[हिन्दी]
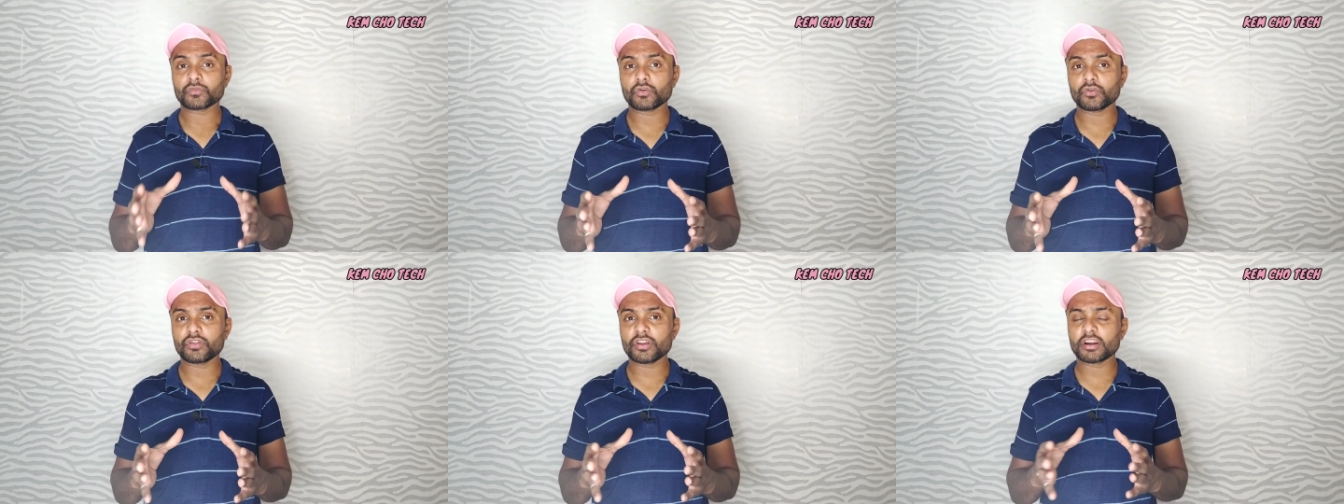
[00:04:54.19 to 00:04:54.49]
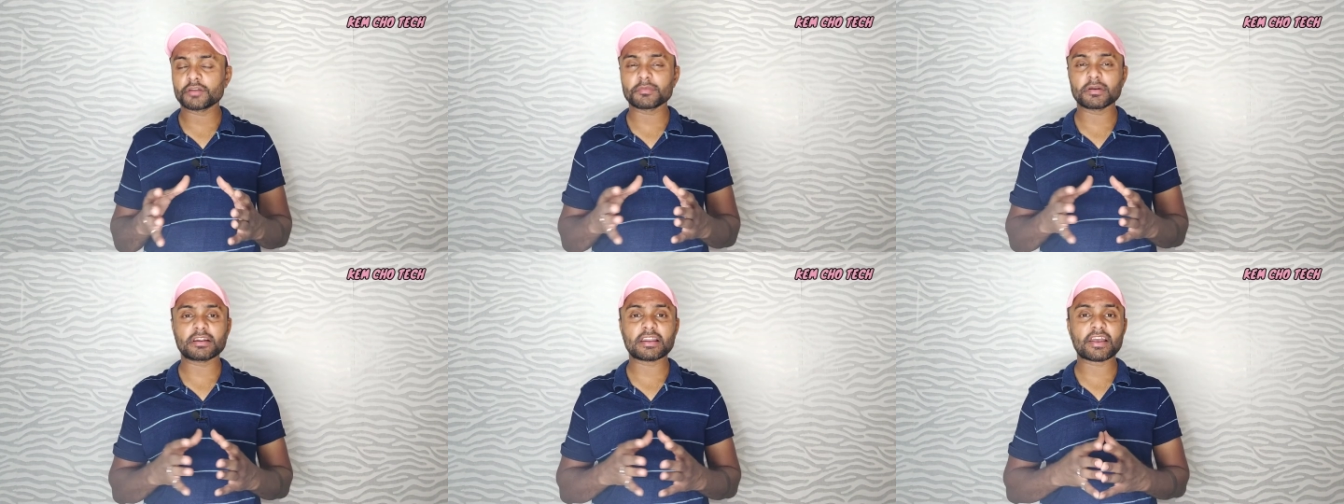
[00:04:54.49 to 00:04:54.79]
तो
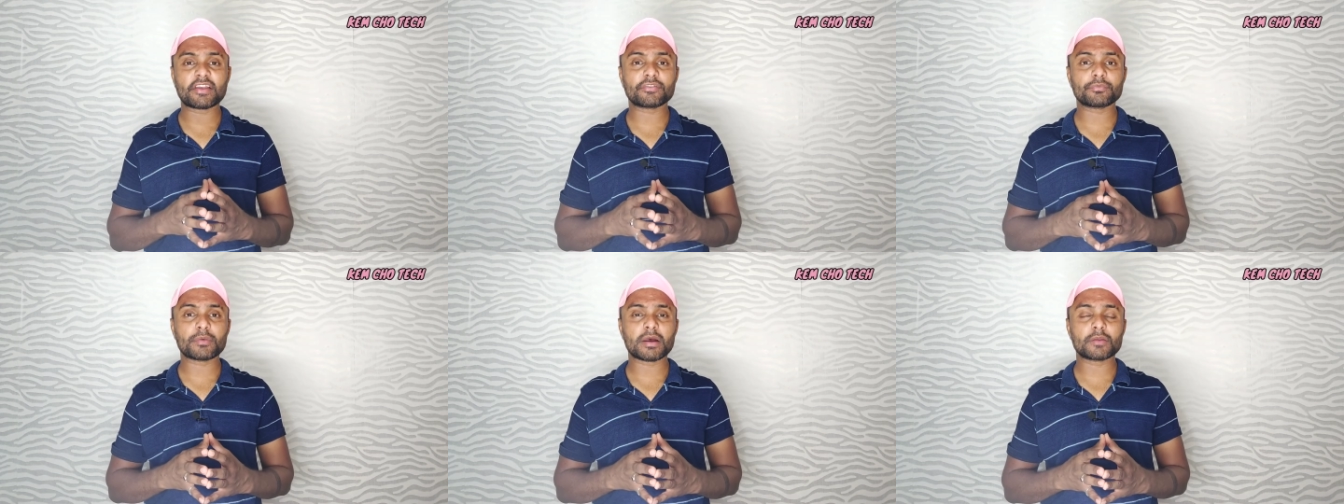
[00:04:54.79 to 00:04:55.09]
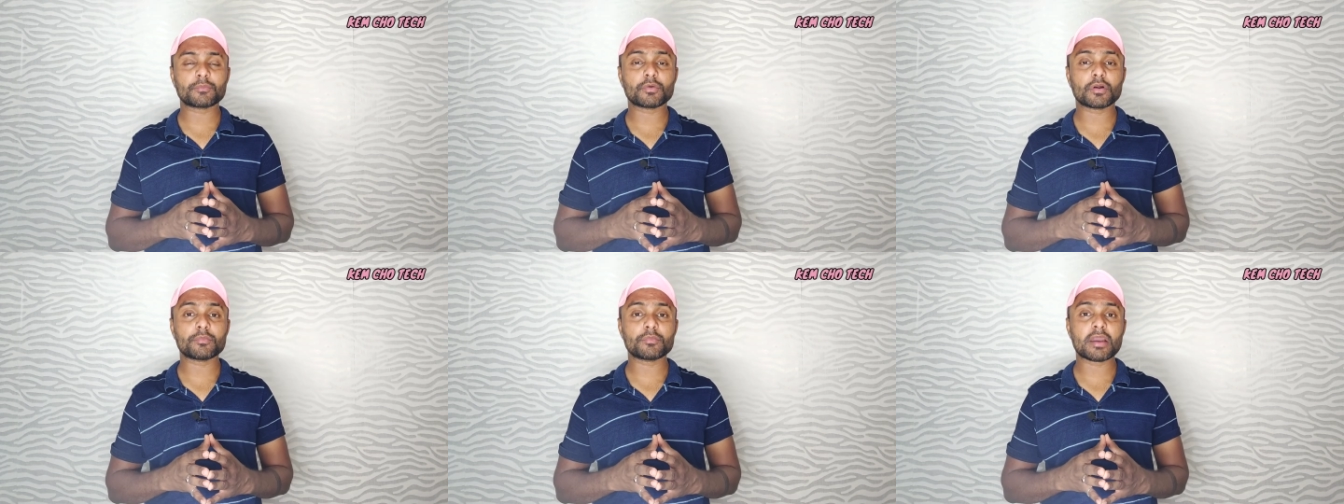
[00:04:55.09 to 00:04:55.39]
रेडमी टेन
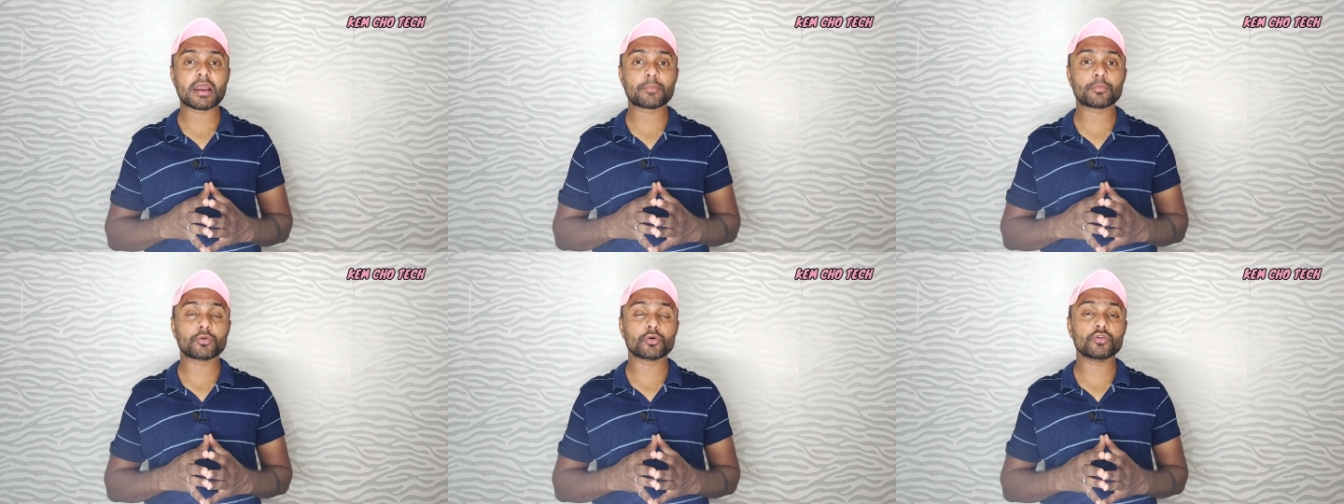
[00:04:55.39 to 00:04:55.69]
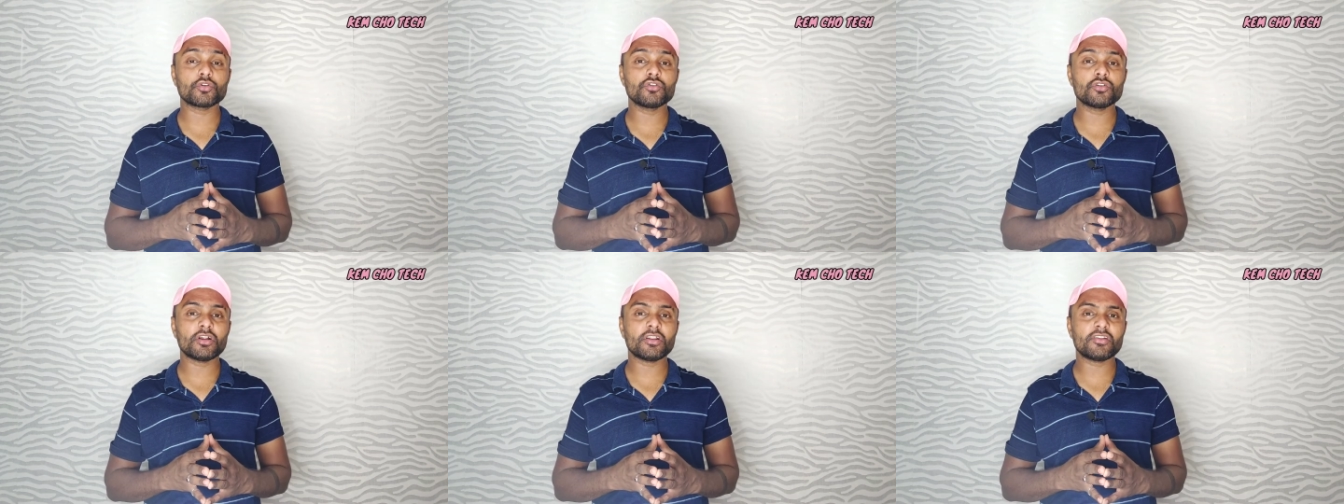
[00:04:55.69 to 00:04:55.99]
स्मार्टफोन में
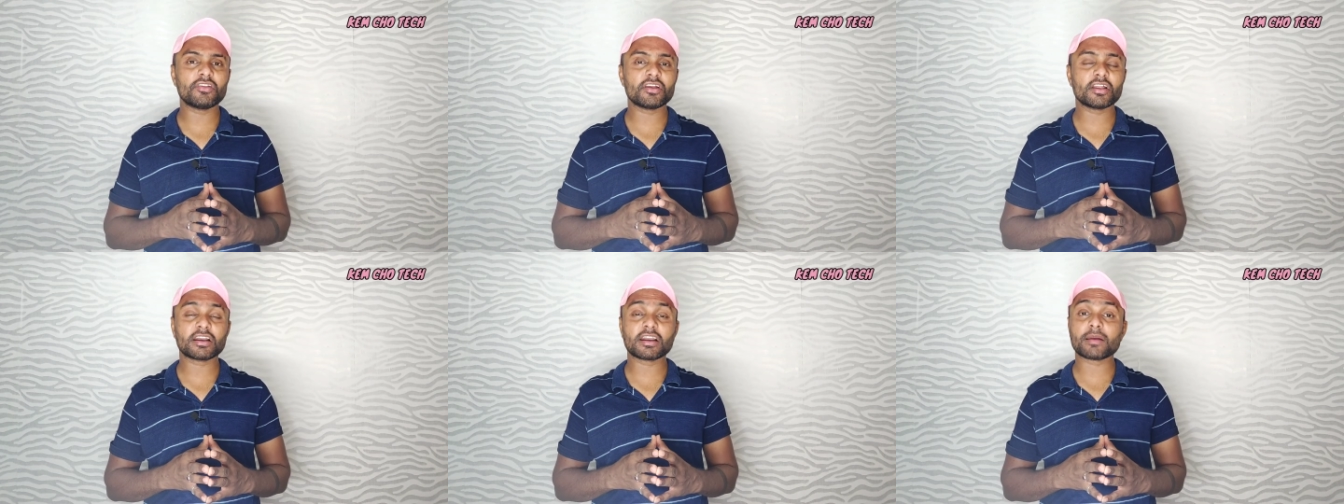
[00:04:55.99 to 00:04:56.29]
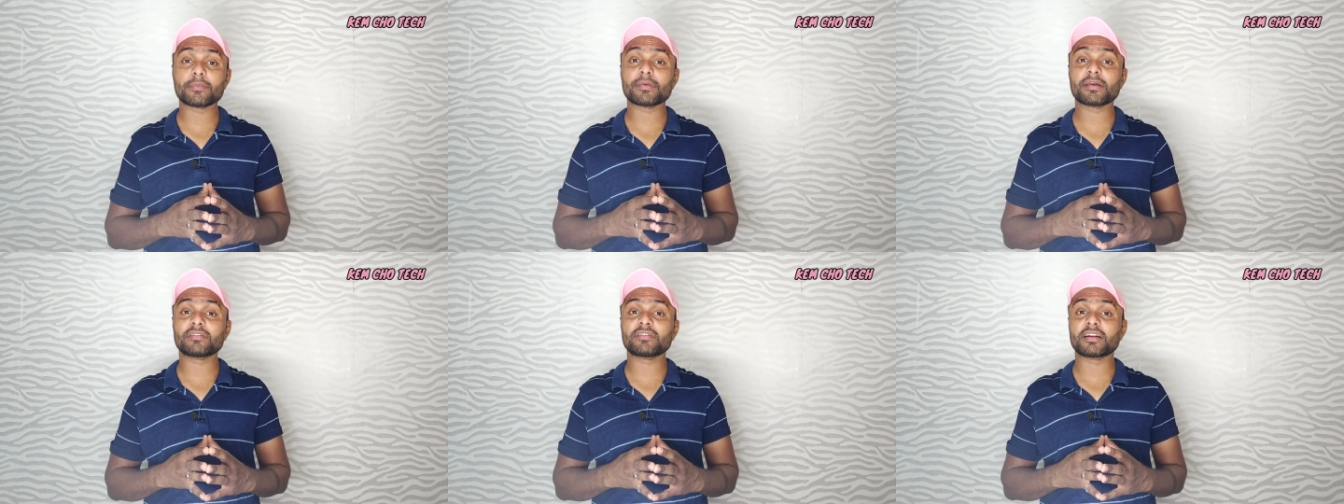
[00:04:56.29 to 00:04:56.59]
आपको ड्यूअल रियर
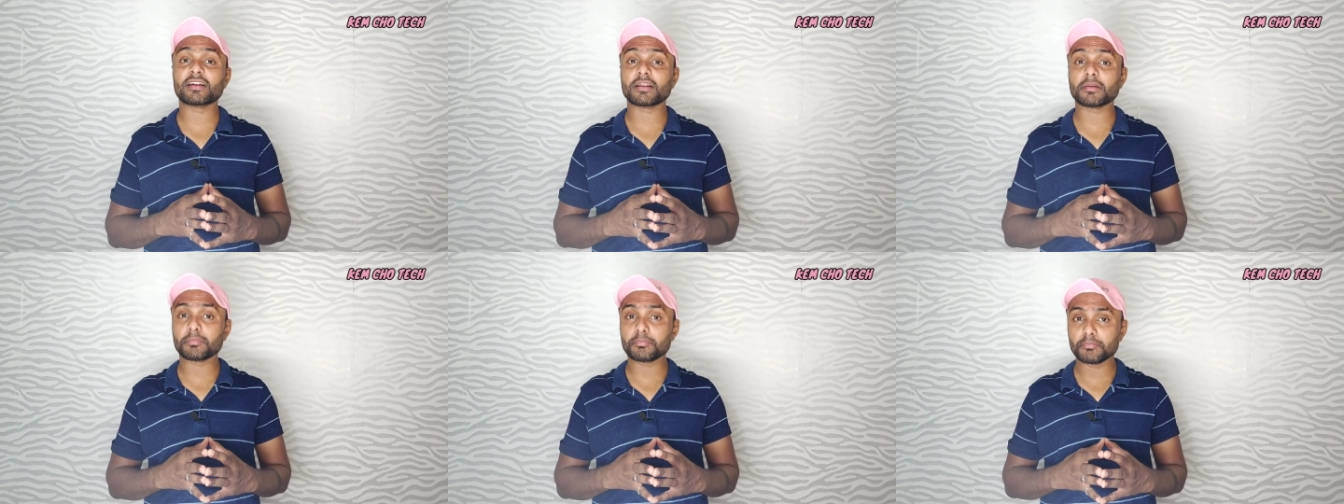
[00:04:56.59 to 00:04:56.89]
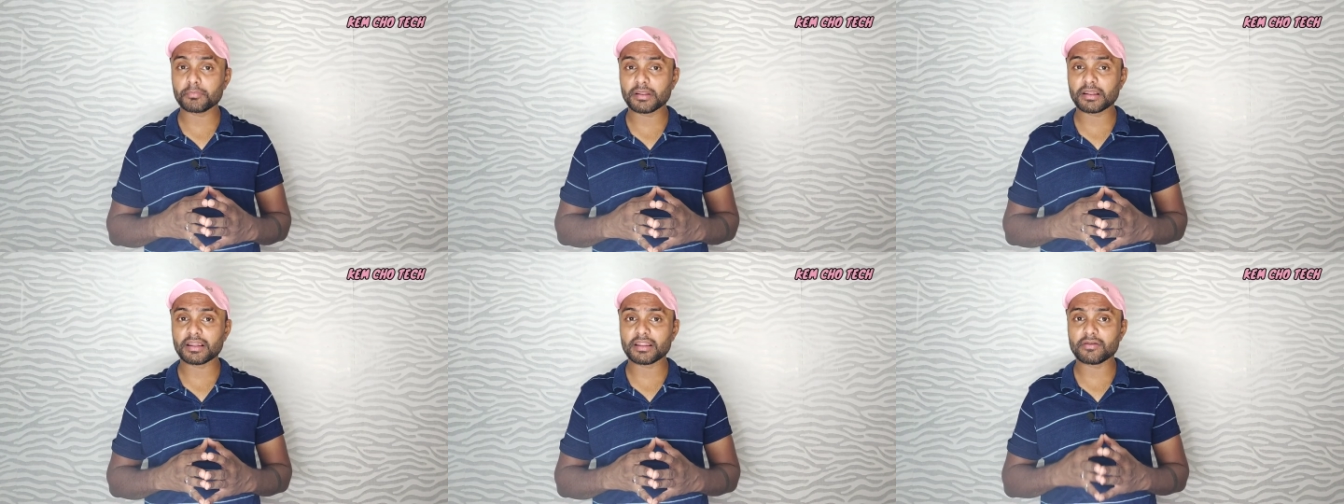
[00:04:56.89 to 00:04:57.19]
कैमरा सेटअप
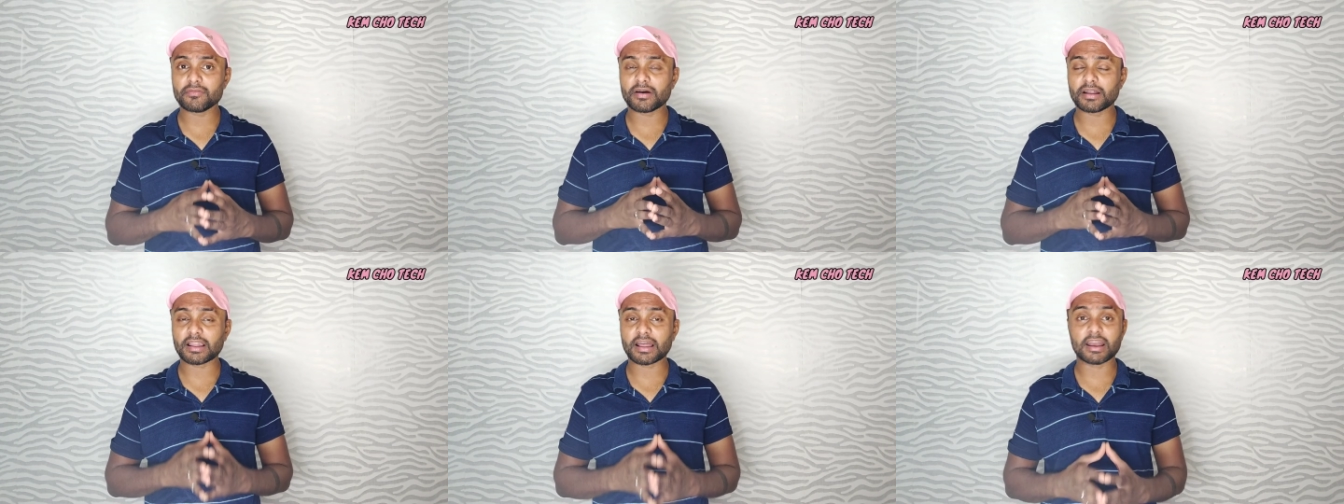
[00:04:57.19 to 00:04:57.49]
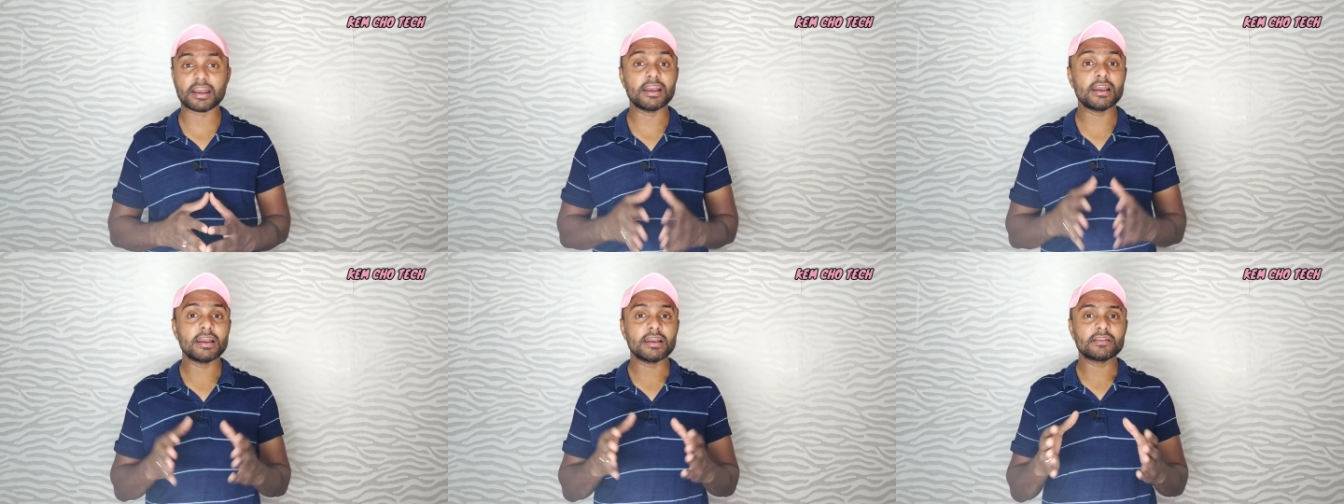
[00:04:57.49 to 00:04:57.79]
मिलने वाला
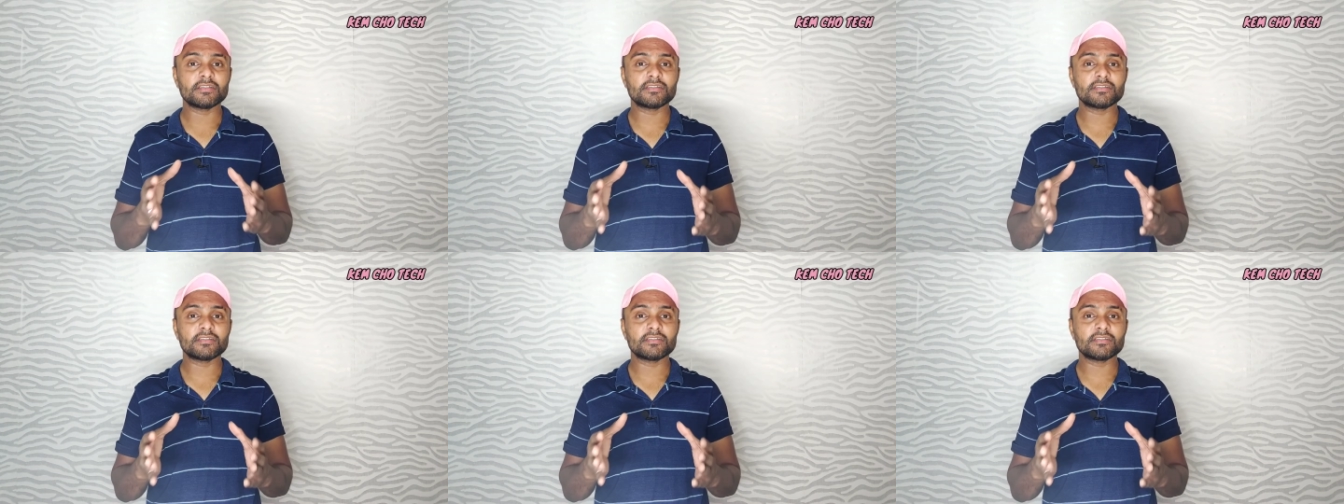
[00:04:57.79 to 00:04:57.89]
है